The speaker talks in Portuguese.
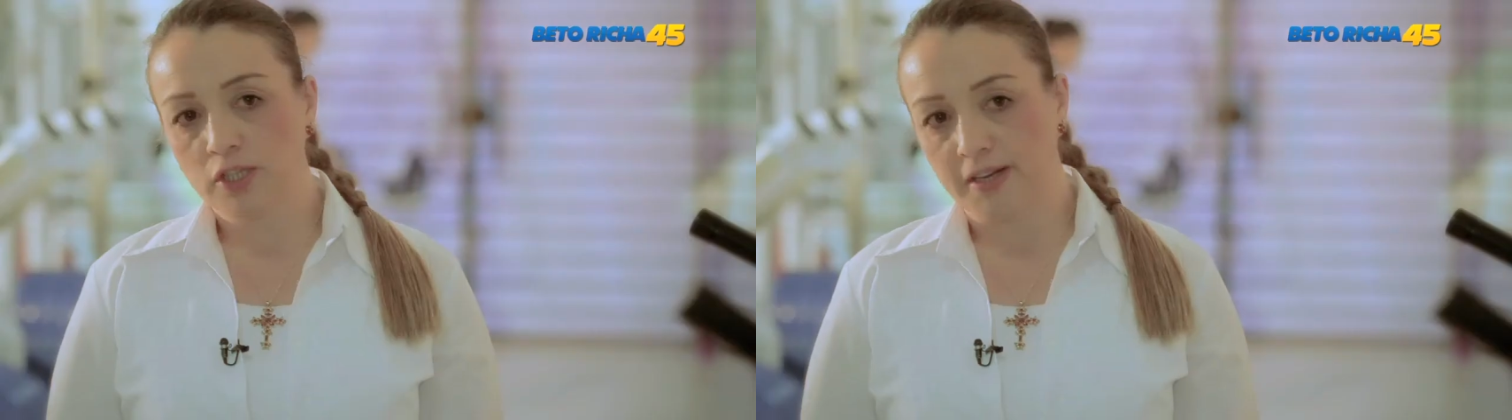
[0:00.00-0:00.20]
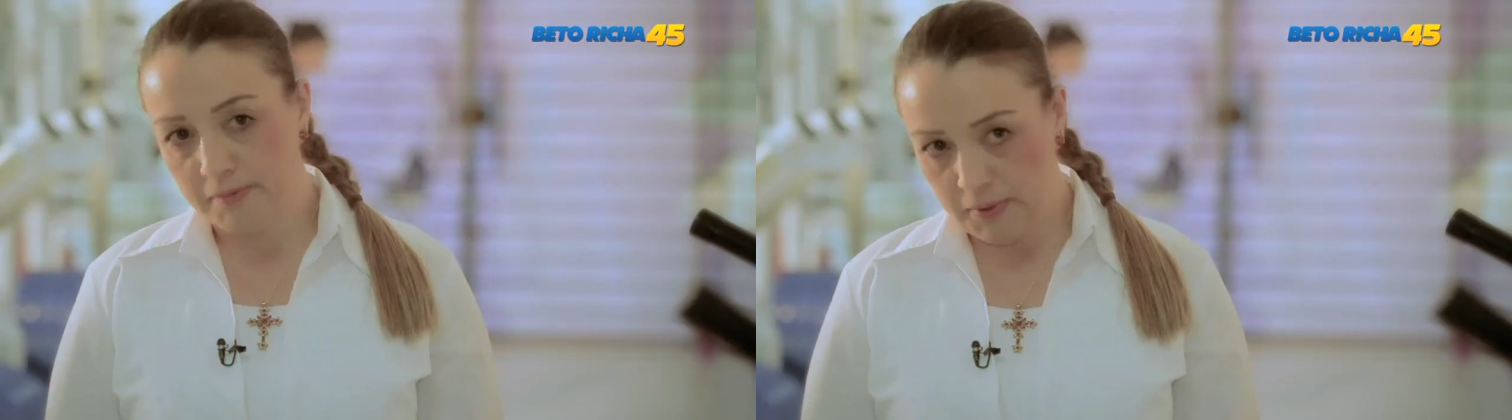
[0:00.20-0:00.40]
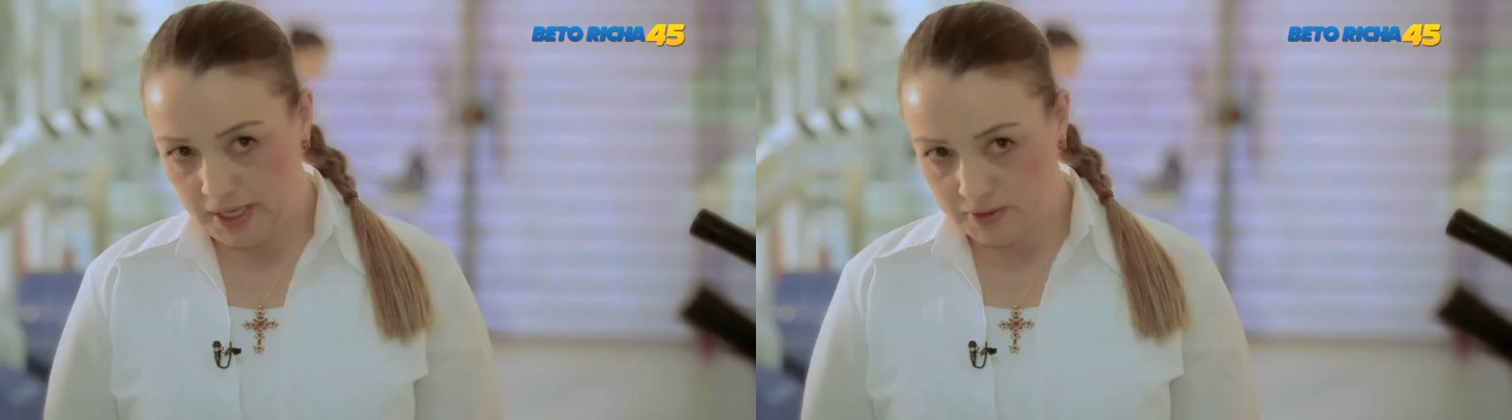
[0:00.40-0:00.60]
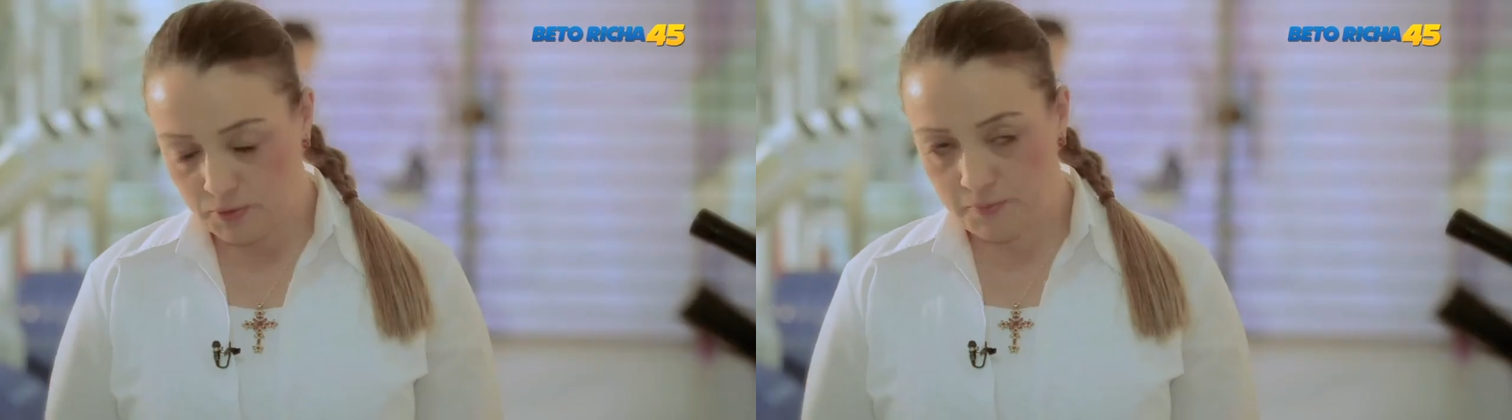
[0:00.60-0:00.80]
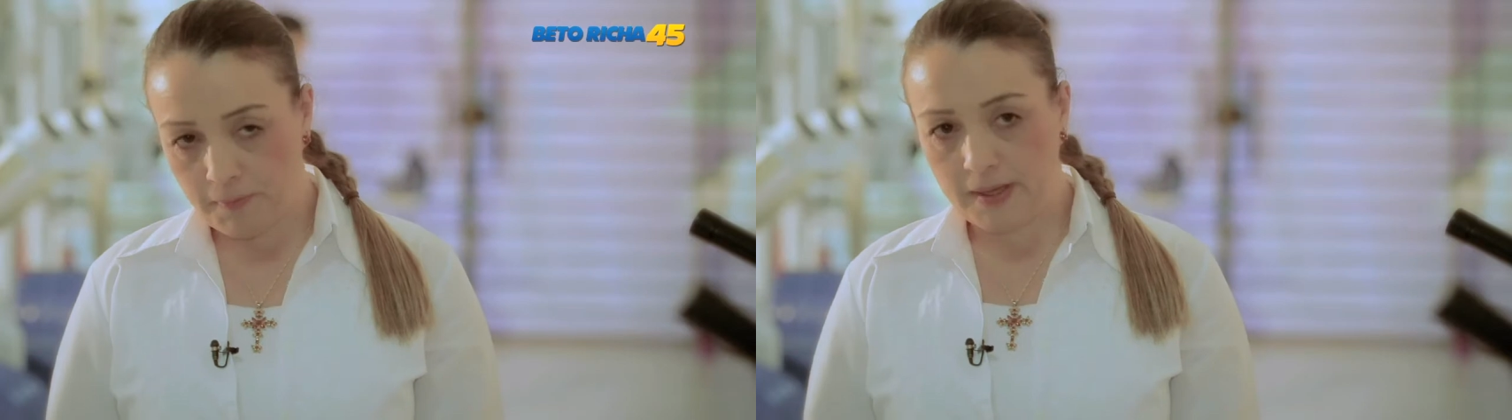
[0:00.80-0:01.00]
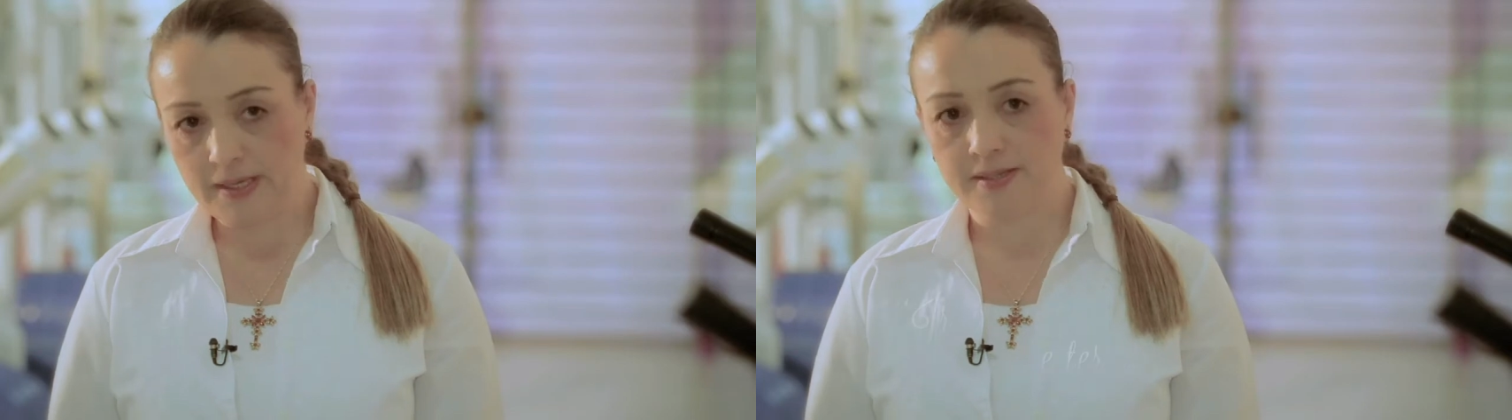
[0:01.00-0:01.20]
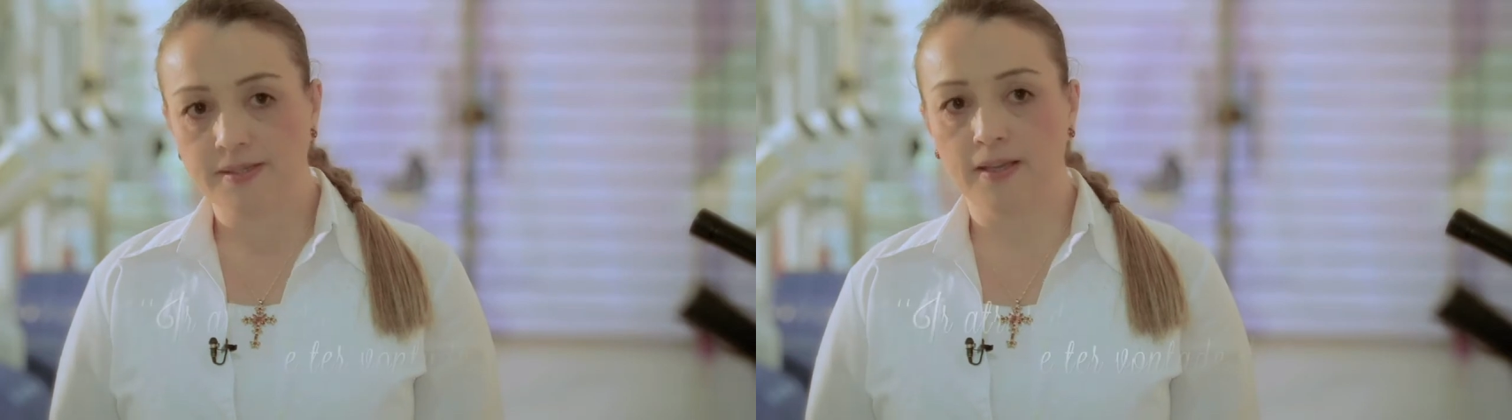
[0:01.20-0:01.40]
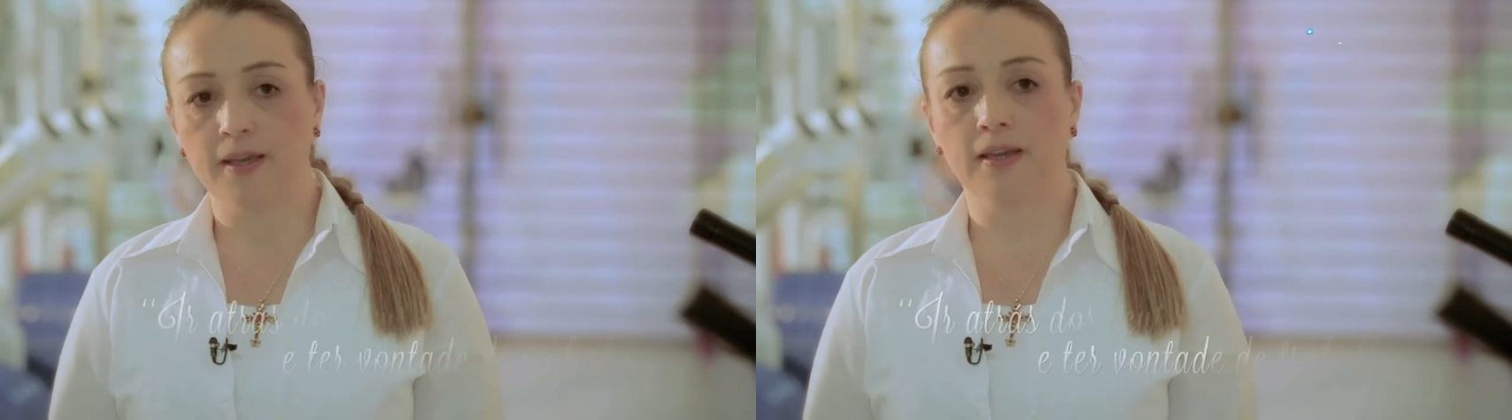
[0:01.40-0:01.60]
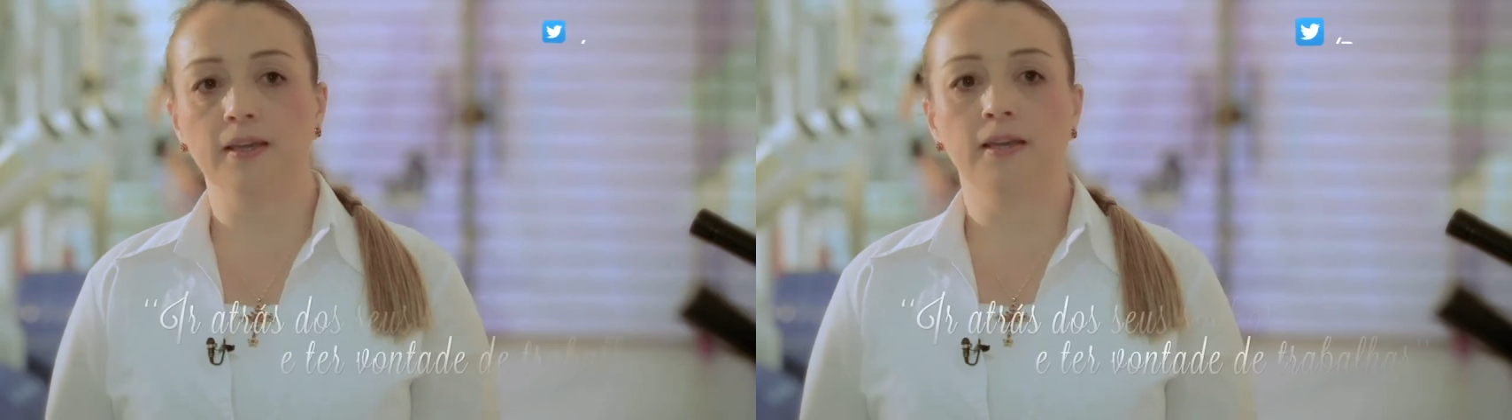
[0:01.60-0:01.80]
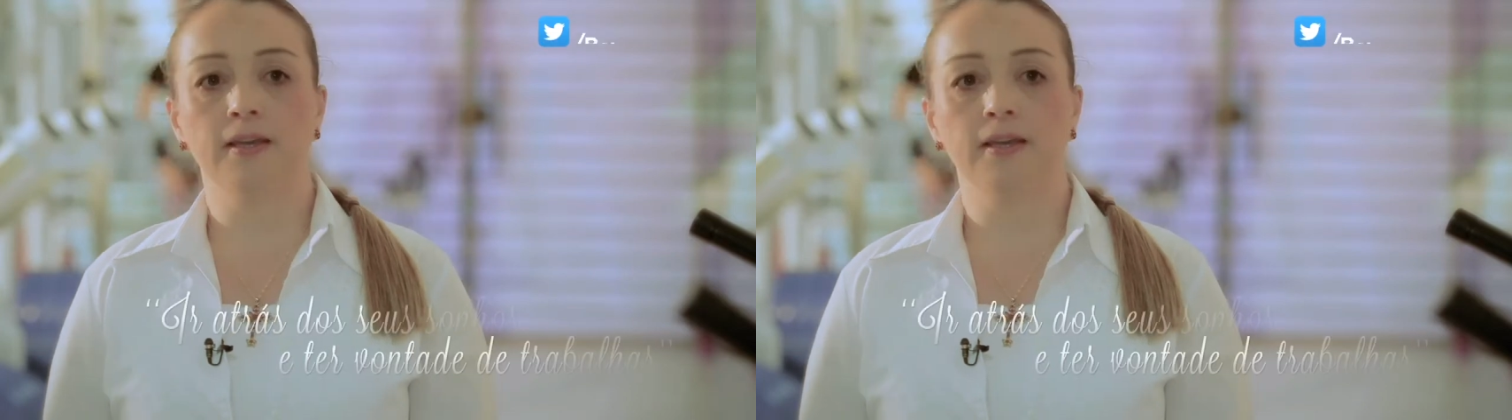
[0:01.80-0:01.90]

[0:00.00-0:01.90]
ter medo, e sim